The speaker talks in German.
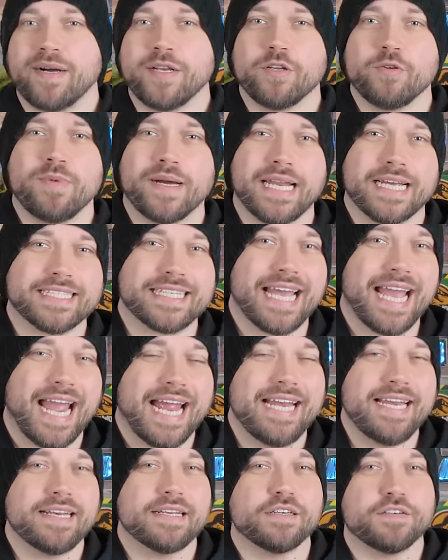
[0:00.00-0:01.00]
hier mal über das
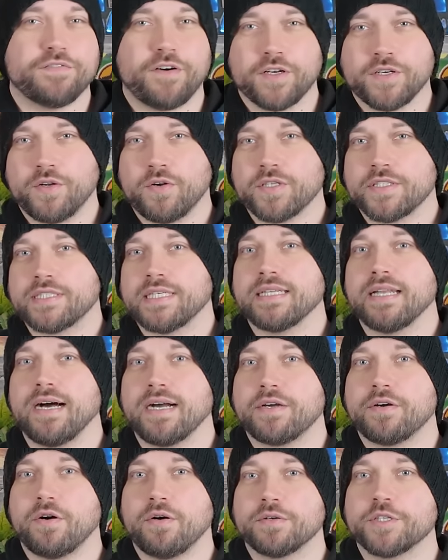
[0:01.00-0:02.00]
Ende von
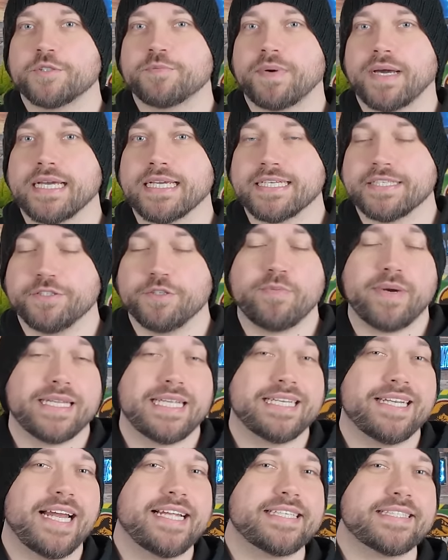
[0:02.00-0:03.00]
Godzilla Kong sprechen,
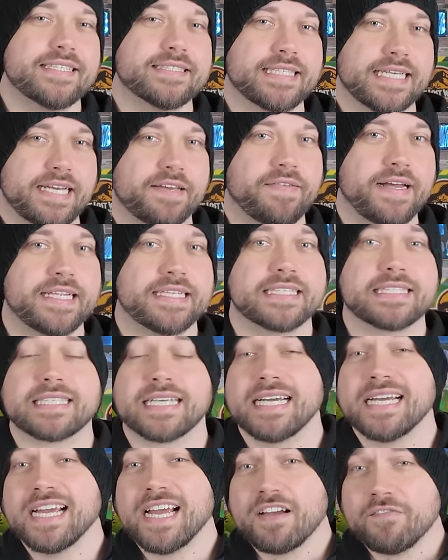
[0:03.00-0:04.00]
über die letzte
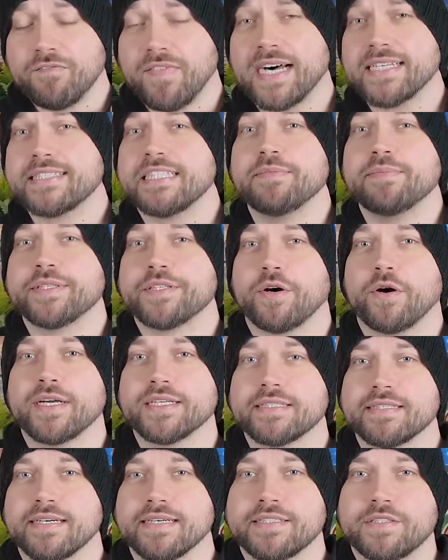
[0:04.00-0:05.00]
Sequenz, was sie
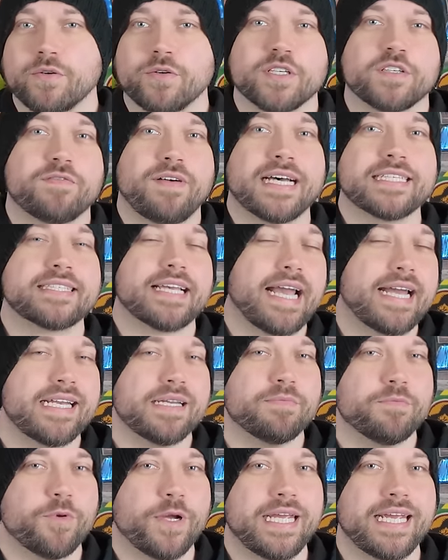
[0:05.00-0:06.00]
bedeutet und was
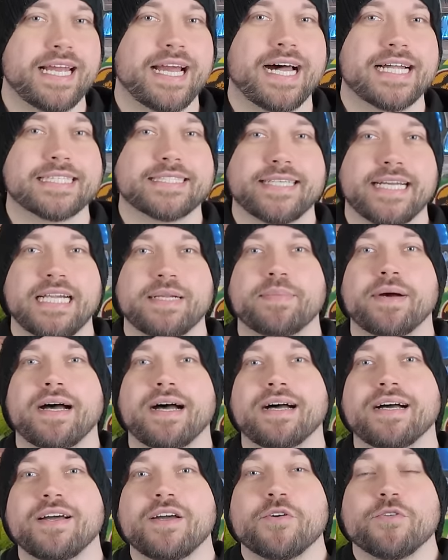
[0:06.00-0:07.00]
Adam Wingard
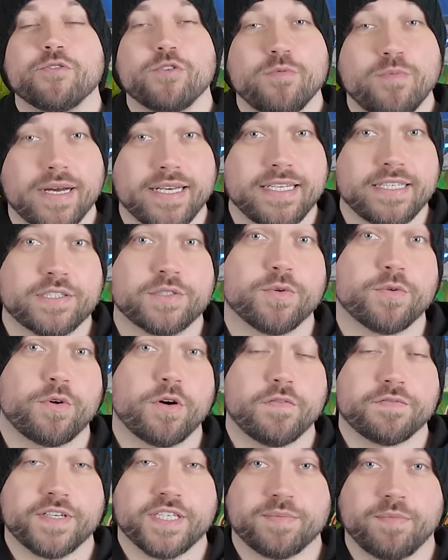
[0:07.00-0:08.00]
selber über die
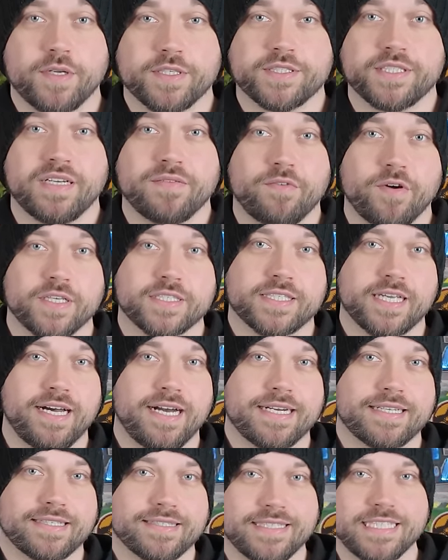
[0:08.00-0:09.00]
Zukunft des Monsterverse
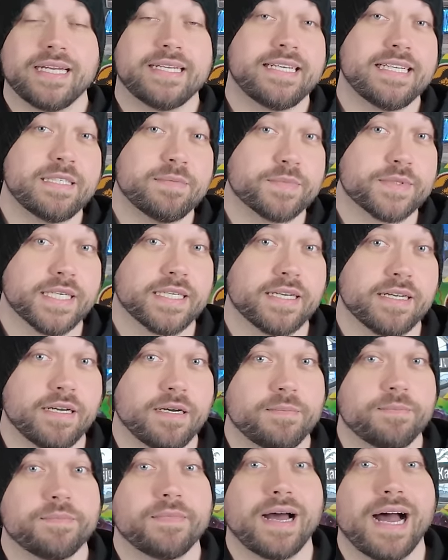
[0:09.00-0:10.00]
sagt. In diesem
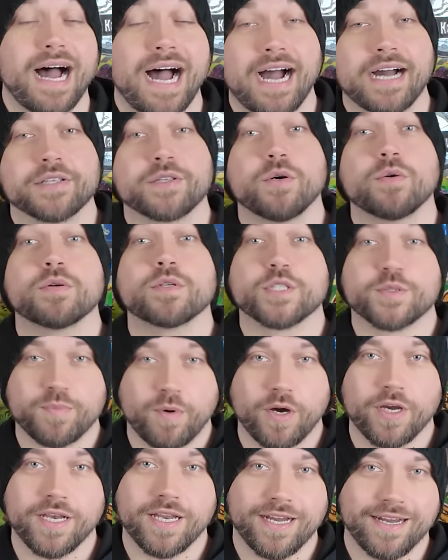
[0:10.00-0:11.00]
Sinne, Achtung,
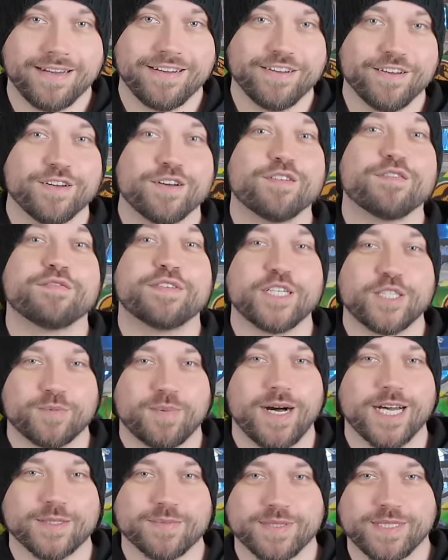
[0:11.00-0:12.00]
Spoiler, viel
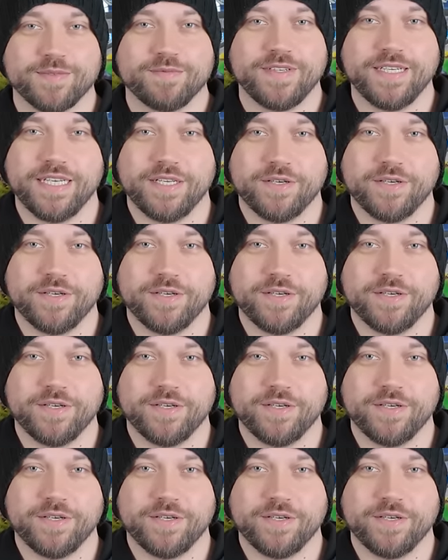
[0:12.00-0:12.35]
Spaß mit dem